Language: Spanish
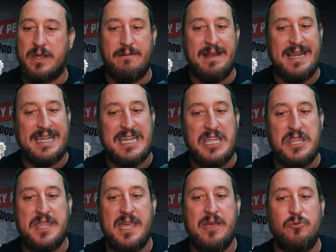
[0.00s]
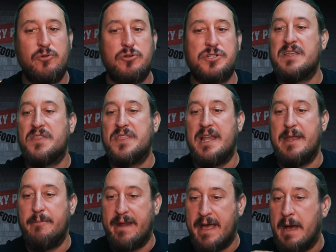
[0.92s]
que vale 15 euros, se
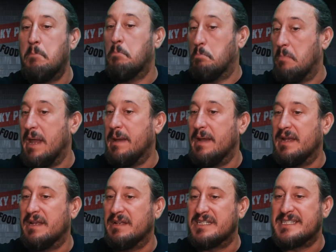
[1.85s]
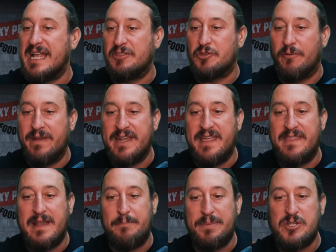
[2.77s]
celebra en
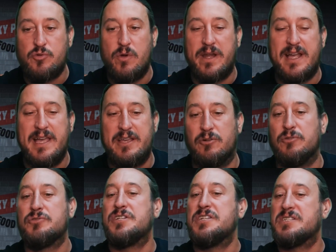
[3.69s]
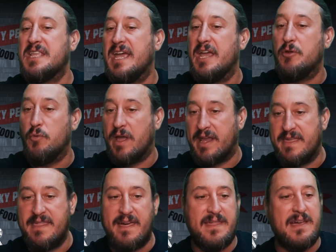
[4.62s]
Santovenia del Pisuerga y consiste en una
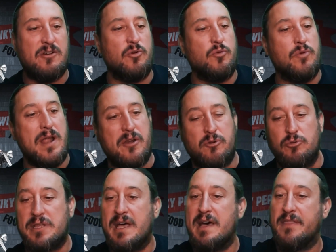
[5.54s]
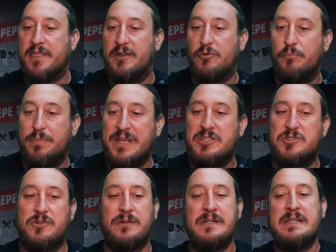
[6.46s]
quedada, con una ruta, hacer un
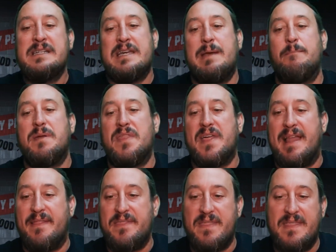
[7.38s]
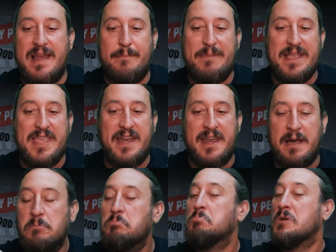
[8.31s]
pincho, empieza a las 10 de la
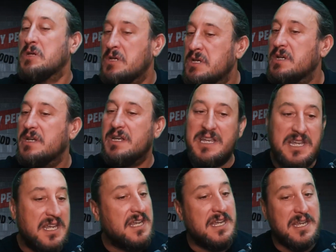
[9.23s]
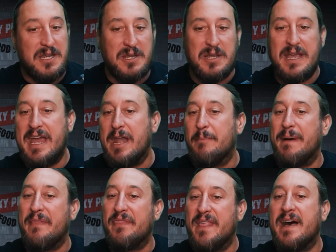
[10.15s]
mañana y
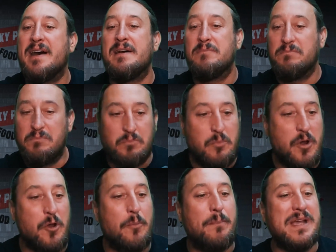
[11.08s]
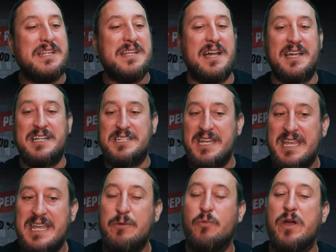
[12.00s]
hermandad, buenos paisajes
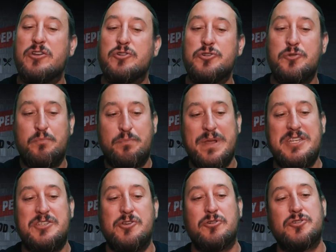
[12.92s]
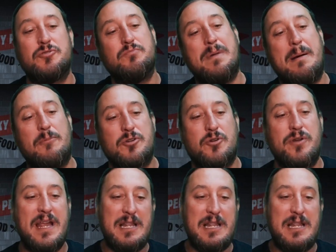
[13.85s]
y buenos pinchos. Vamos con